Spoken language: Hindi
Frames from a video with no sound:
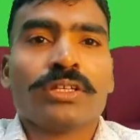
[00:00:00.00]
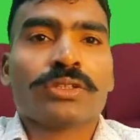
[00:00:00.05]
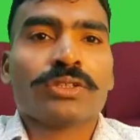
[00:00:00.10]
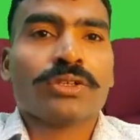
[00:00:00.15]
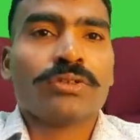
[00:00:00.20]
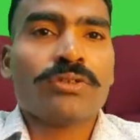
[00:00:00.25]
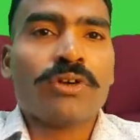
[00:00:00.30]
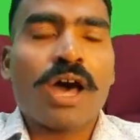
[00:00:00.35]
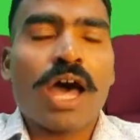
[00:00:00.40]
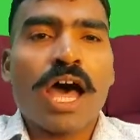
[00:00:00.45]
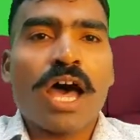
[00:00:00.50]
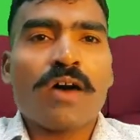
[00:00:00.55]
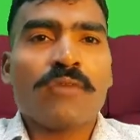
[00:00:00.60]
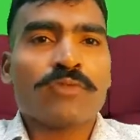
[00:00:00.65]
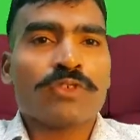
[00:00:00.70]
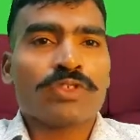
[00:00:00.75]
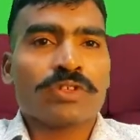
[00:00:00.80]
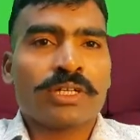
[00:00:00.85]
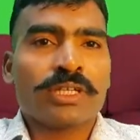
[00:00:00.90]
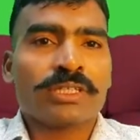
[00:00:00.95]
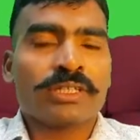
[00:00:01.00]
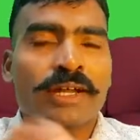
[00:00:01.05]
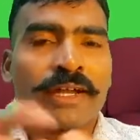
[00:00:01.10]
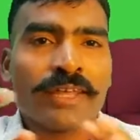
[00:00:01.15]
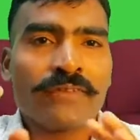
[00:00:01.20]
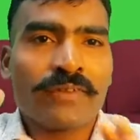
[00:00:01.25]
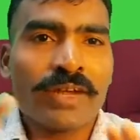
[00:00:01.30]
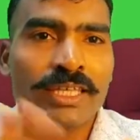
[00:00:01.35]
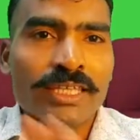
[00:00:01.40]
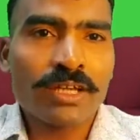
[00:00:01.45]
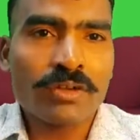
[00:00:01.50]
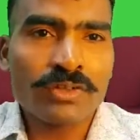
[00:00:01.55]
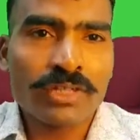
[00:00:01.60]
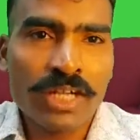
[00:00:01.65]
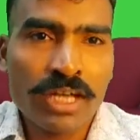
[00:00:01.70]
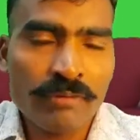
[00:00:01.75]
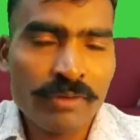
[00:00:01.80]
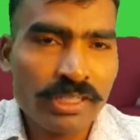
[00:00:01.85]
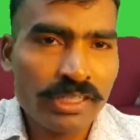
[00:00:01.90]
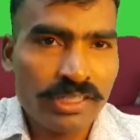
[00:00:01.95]
तो आप जो है थर्टी फाइव थाउजेंड
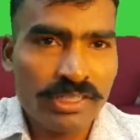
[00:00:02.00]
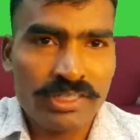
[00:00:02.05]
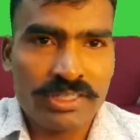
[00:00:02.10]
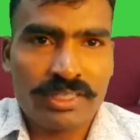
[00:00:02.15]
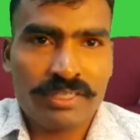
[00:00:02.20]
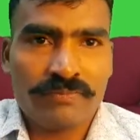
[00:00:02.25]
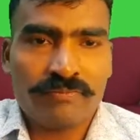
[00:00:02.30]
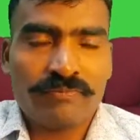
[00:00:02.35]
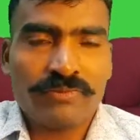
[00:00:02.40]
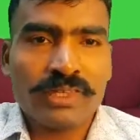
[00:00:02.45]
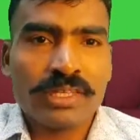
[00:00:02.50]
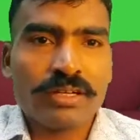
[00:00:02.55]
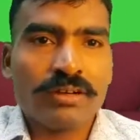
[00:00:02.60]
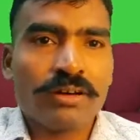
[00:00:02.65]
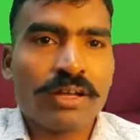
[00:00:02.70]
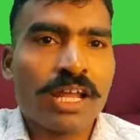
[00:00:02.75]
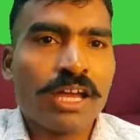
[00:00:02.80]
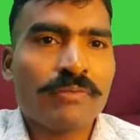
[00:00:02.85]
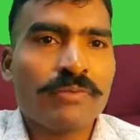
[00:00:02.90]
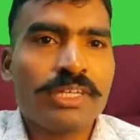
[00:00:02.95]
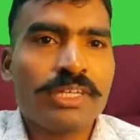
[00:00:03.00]
हमें दीजिए और हम